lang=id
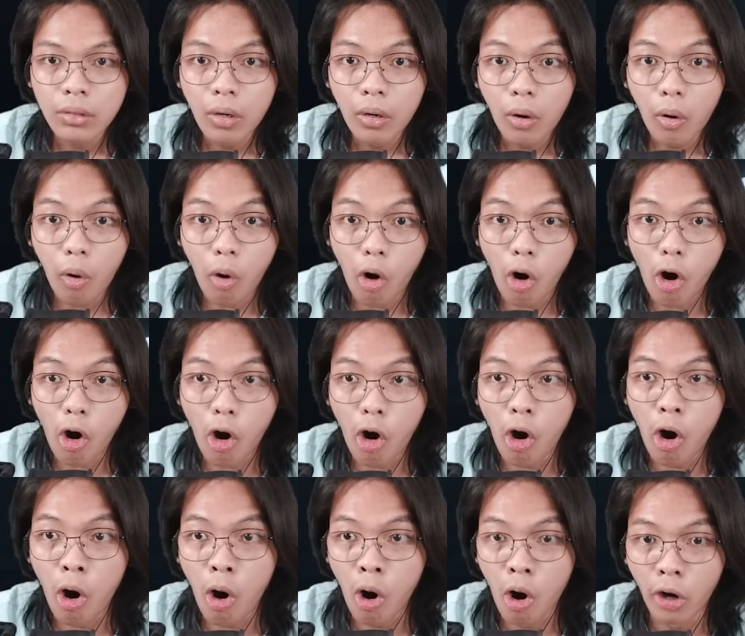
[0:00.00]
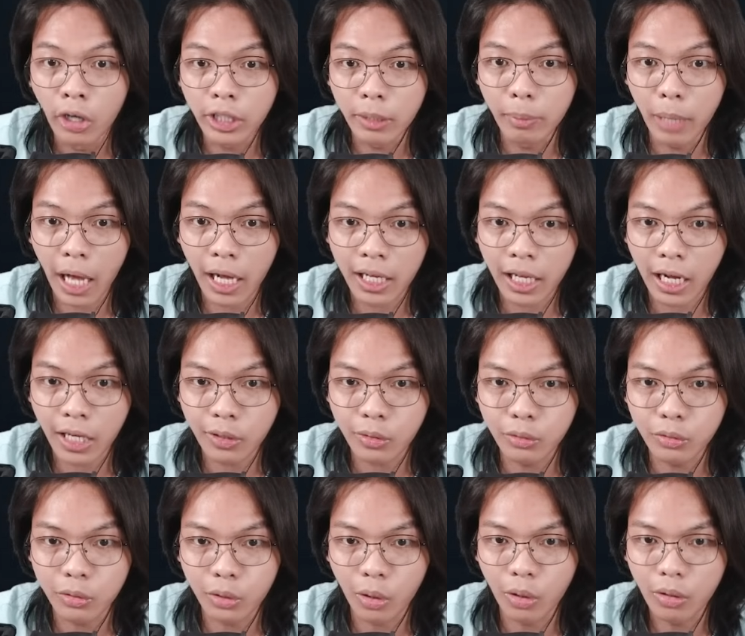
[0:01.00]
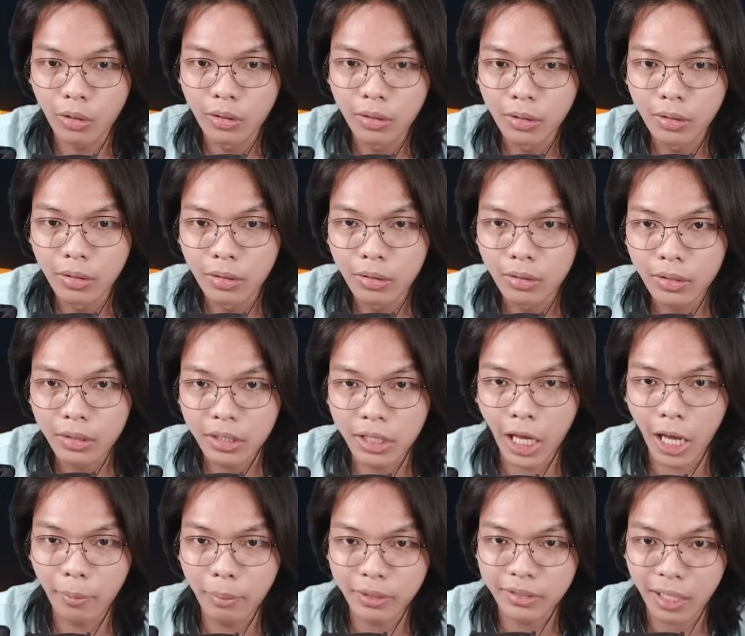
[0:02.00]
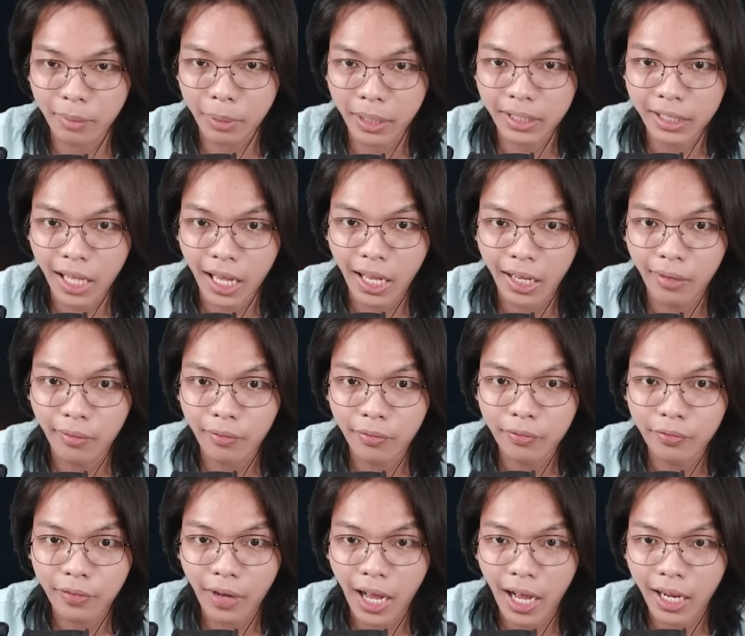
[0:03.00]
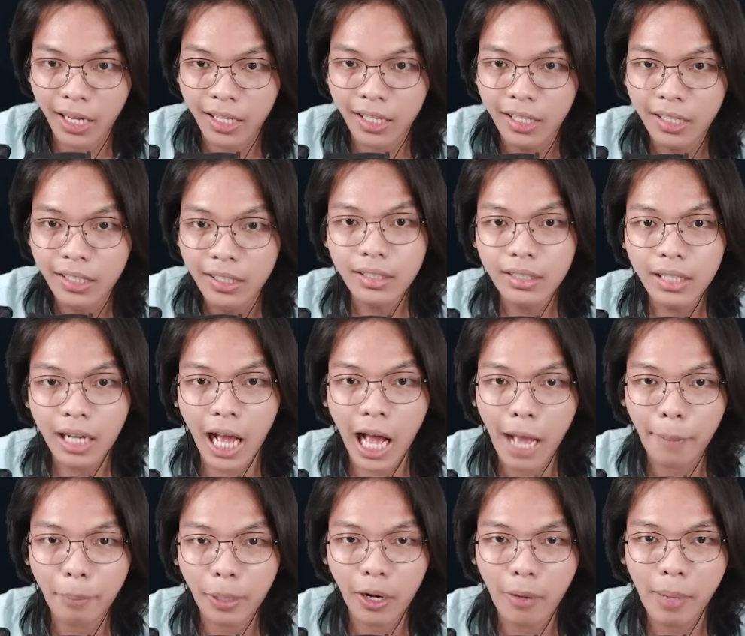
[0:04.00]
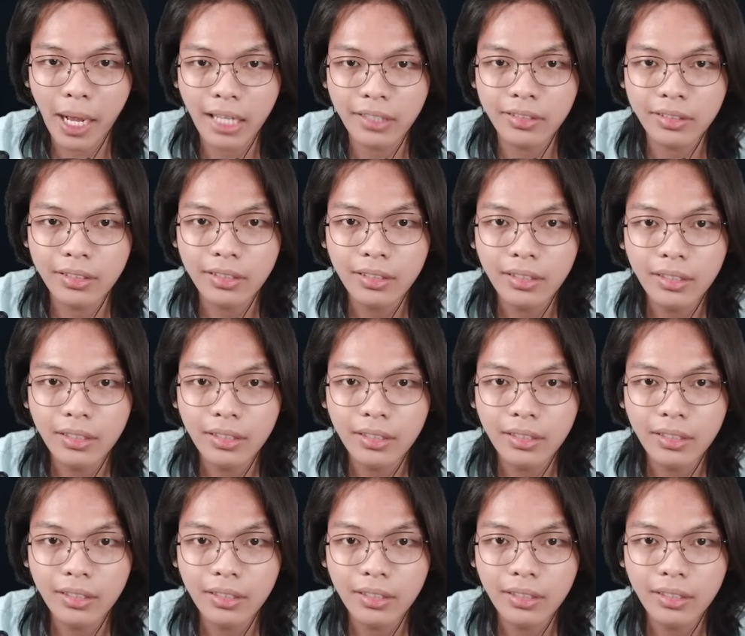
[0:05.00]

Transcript: Oh, uh, di belakangku, cok dia bisa berenang. Apa mas?